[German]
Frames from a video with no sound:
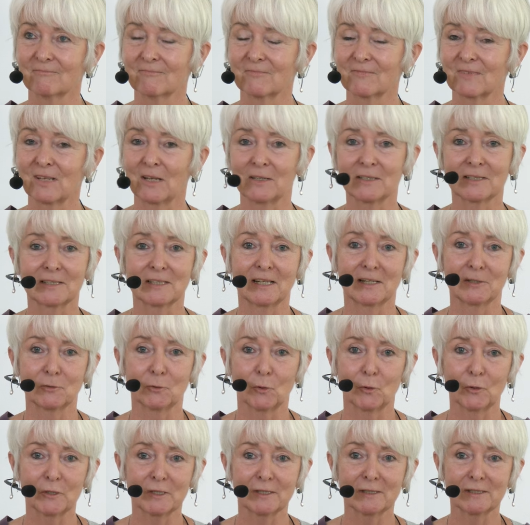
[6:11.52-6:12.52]
da ich ein
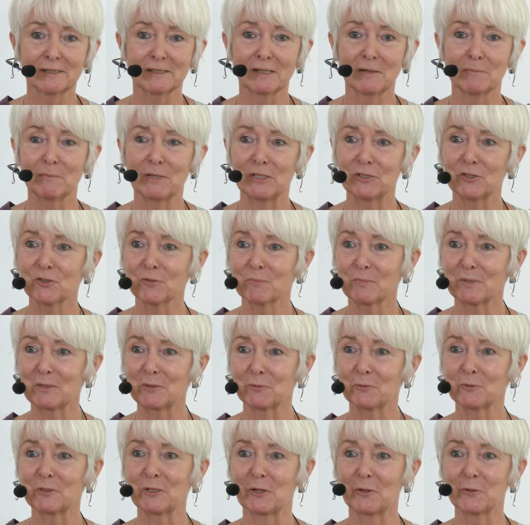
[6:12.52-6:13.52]
neugieriger Mensch bin
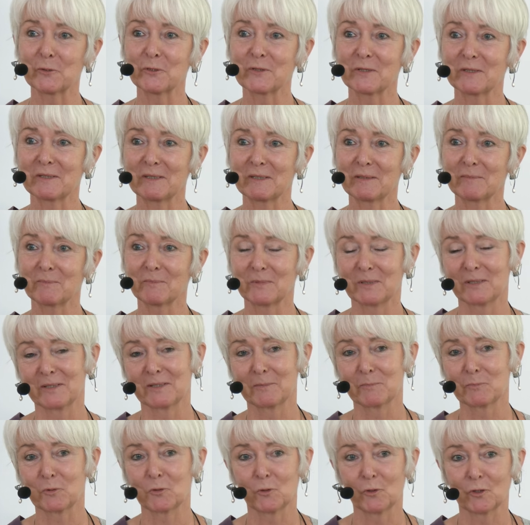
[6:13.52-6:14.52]
und außerdem, ihr
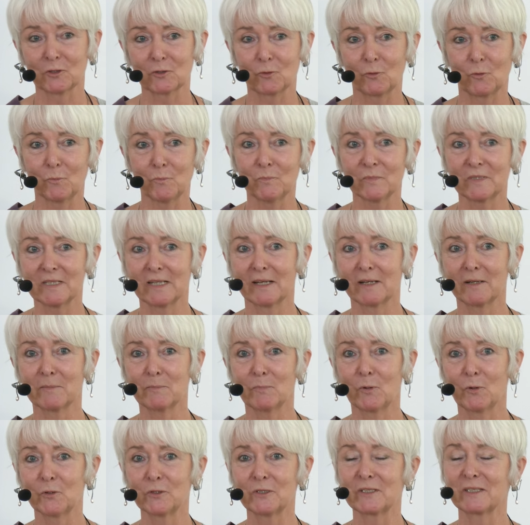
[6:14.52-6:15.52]
habt gehört,
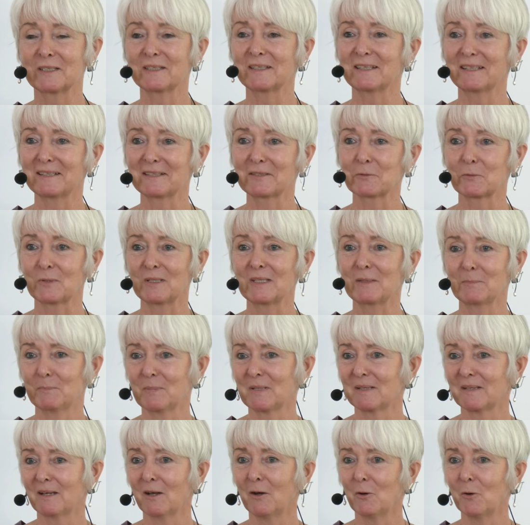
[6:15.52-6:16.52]
Gruppentherapeutin, also ich
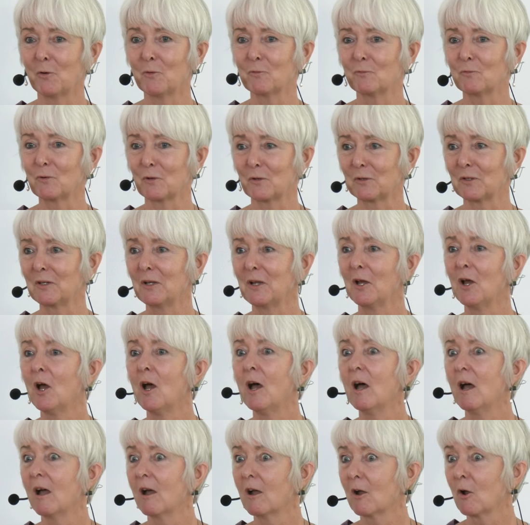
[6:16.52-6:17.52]
bin auch von
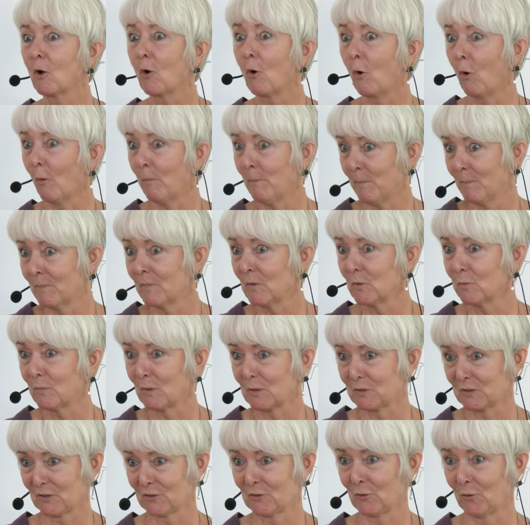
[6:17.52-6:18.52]
Gruppen
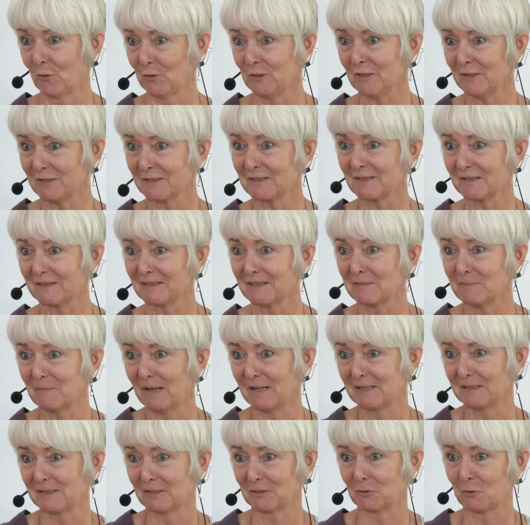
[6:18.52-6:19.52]
überzeugt in einem
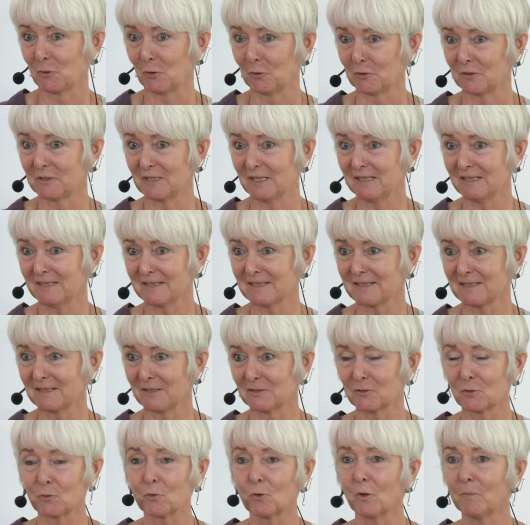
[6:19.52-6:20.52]
anderen Kontext.
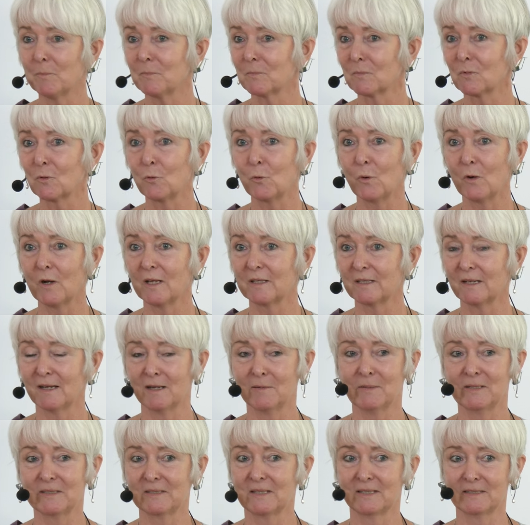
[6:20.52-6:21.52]
Also
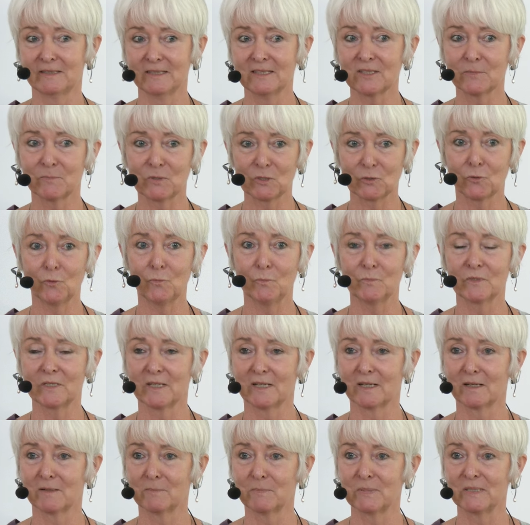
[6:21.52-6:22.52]
Gruppenchorenarbeit hat nichts mit
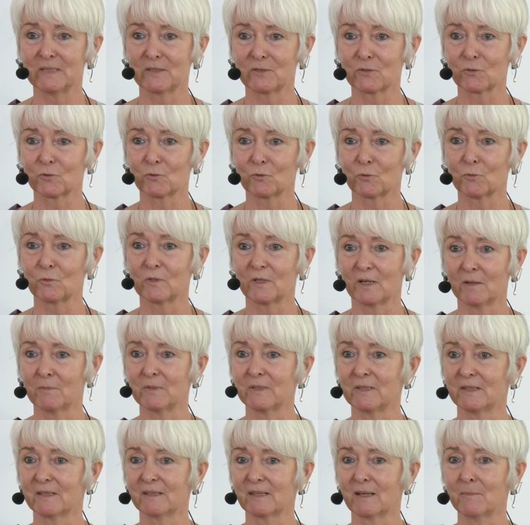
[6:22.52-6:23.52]
Gruppentherapie zu tun, aber
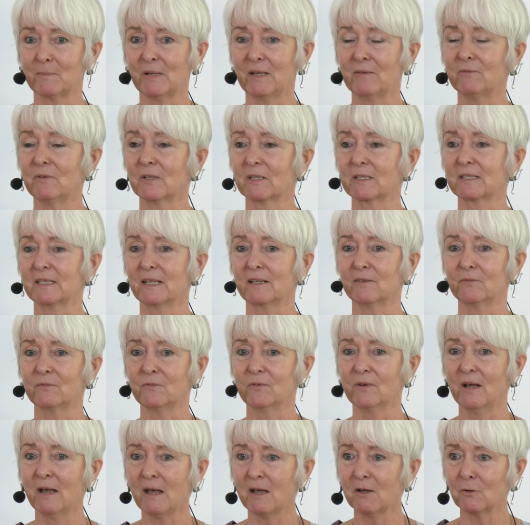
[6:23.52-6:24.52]
ich habe einfach die
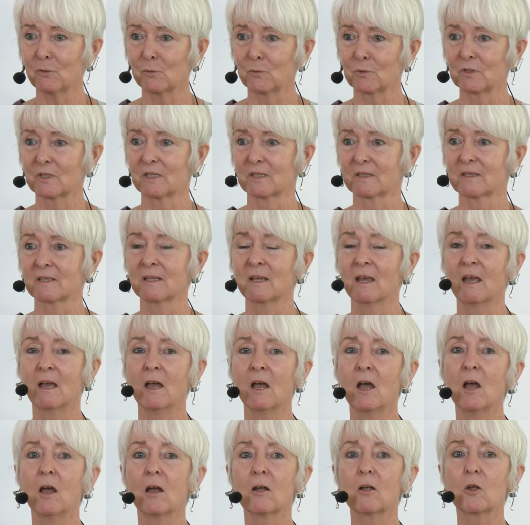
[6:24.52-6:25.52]
Erfahrung, dass
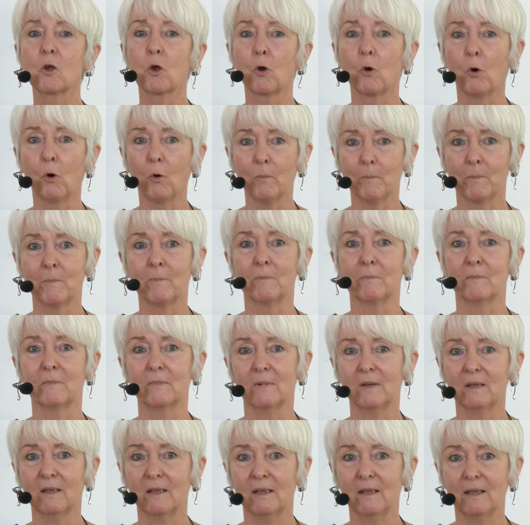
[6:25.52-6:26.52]
Gruppen
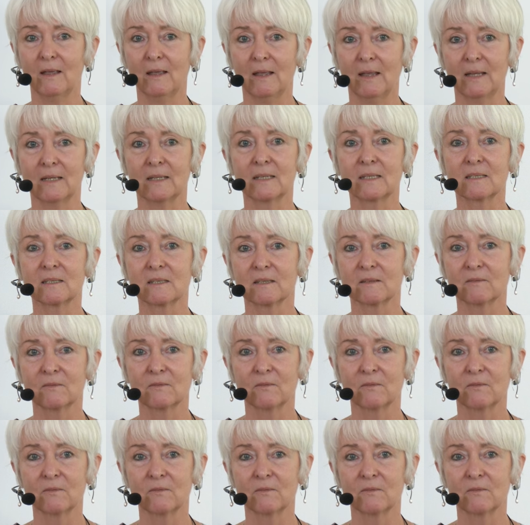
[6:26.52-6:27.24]
echt